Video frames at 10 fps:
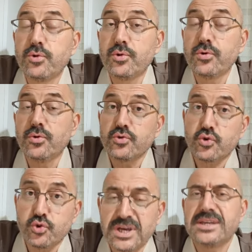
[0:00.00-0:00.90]
Bu
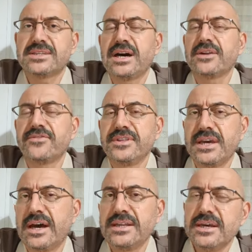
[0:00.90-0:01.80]
süre
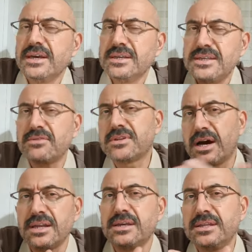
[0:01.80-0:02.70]
zarfında yani SEK
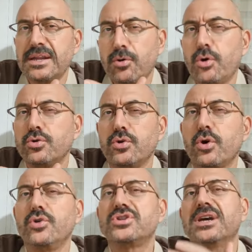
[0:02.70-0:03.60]
tarihinden 10 gün
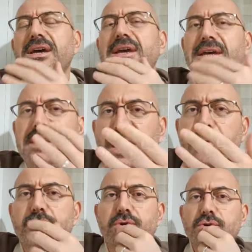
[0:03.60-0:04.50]
önce ne
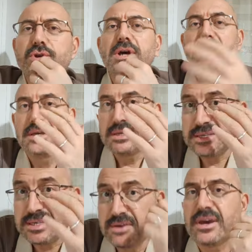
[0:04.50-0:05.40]
yapıyoruz?
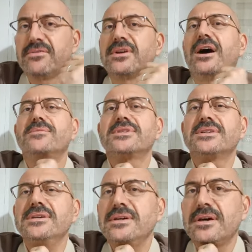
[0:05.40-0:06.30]
SEK
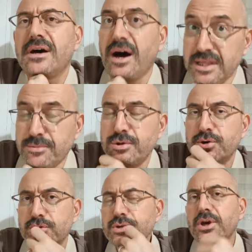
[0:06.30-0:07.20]
evrağımızı
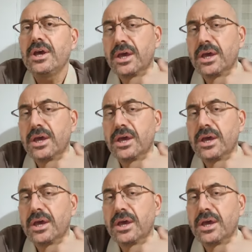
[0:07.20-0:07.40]
alabiliyoruz.